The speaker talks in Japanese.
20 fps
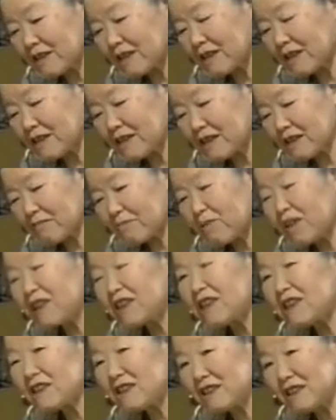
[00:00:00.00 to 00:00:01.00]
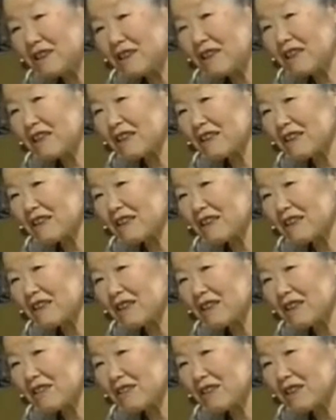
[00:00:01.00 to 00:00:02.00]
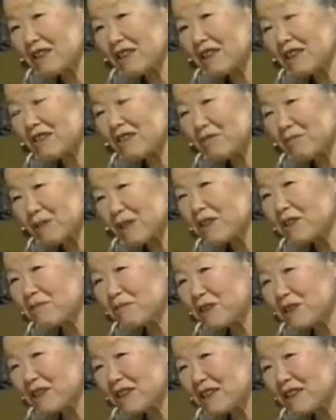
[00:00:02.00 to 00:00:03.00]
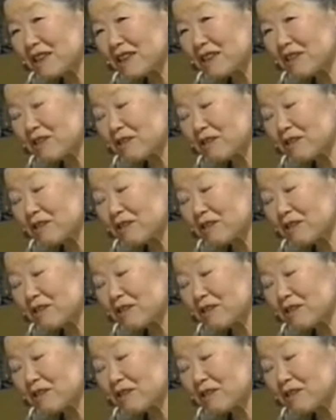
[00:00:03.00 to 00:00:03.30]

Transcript: ね、まあ、一気に書き上げたのが「馬紙面かな」